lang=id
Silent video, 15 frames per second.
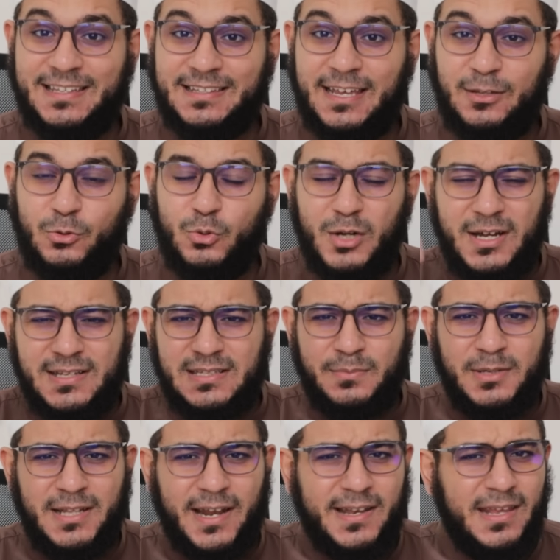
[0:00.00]
kita itu
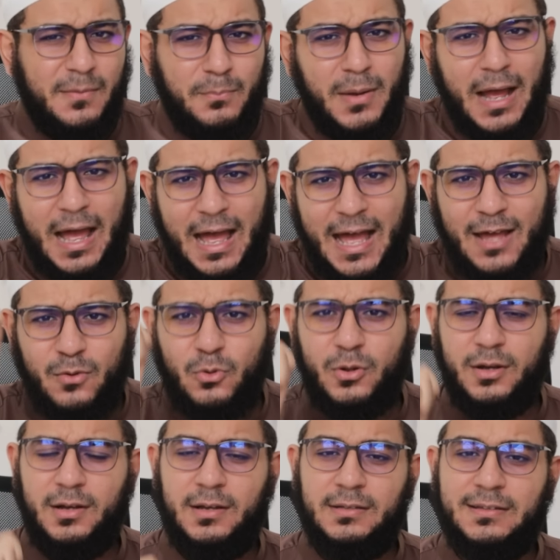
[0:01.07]
sebenarnya pengaruh